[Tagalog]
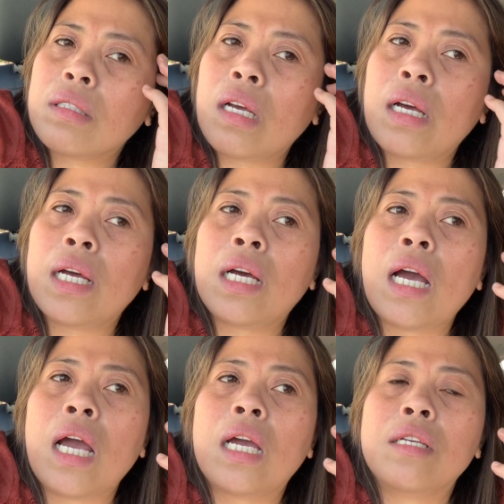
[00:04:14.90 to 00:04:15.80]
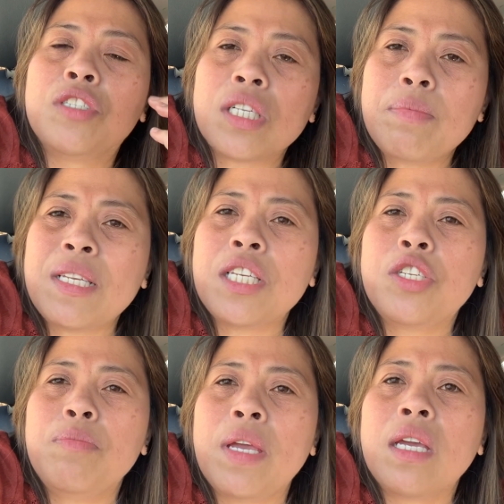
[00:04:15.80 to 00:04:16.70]
uh, just
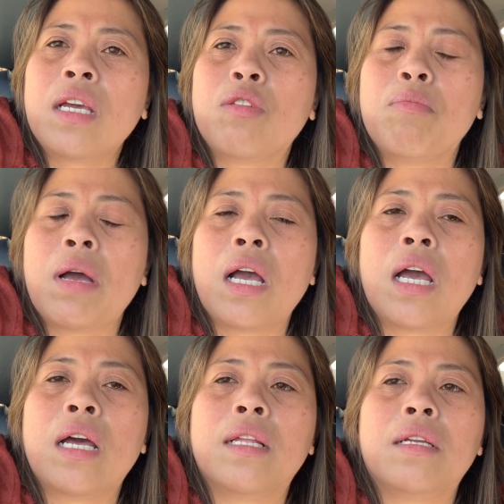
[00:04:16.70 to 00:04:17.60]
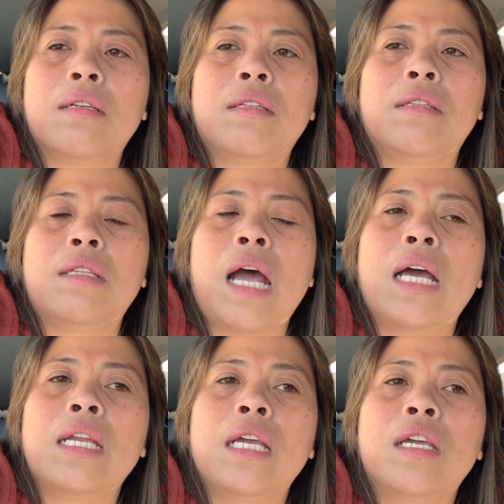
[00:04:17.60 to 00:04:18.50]
message me katong mga
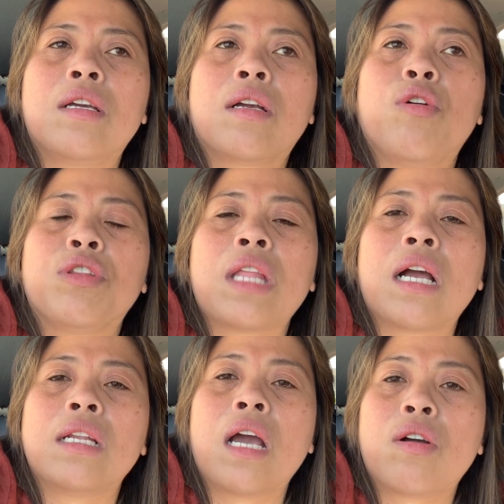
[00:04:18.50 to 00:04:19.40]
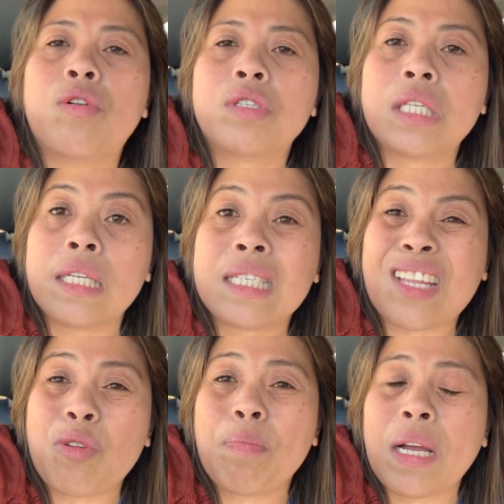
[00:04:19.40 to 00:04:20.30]
naanay contact na ako since
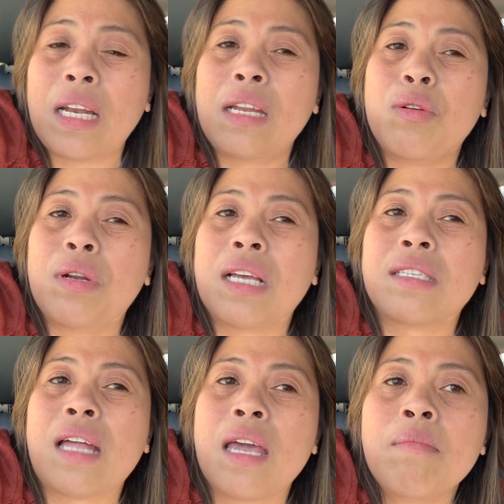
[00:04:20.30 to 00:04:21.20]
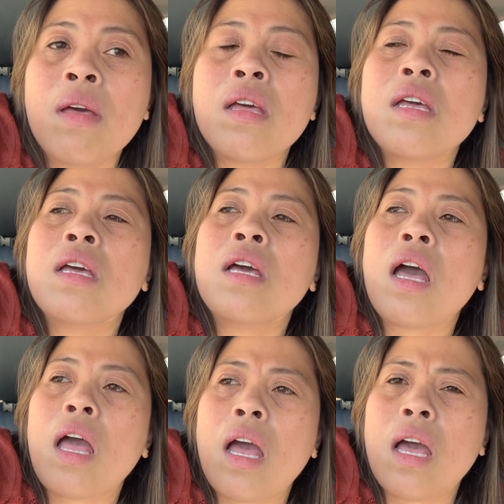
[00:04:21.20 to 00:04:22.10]
katong paglinog last time.
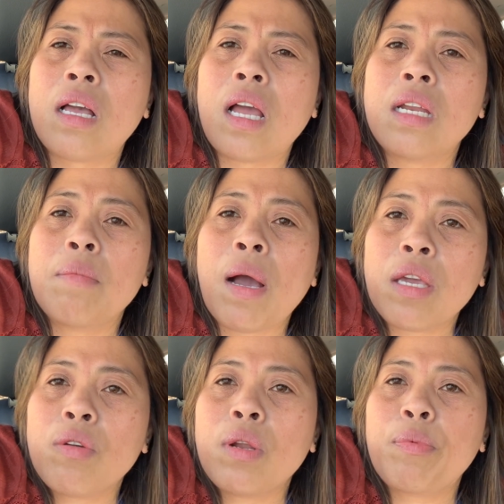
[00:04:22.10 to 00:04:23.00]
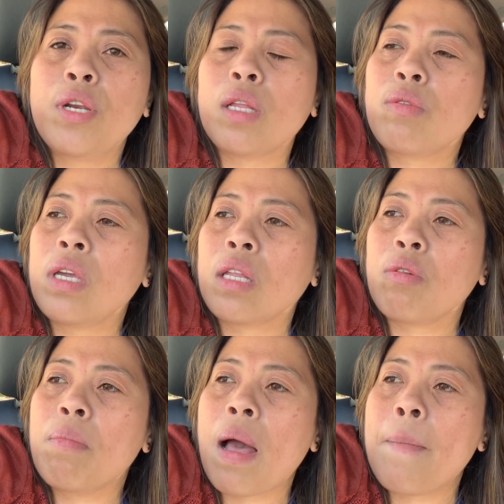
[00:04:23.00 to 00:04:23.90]
Uh, kani bagyo na po natong
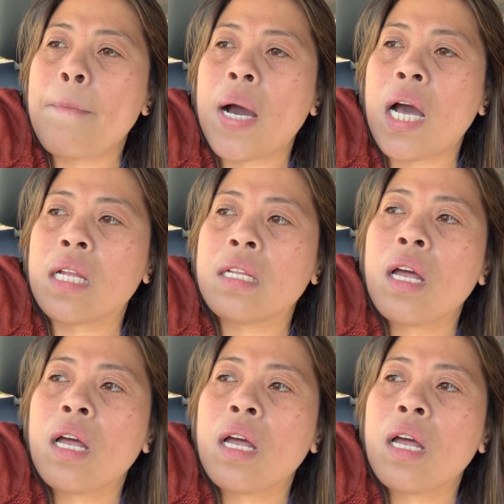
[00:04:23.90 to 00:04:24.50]
giatubang but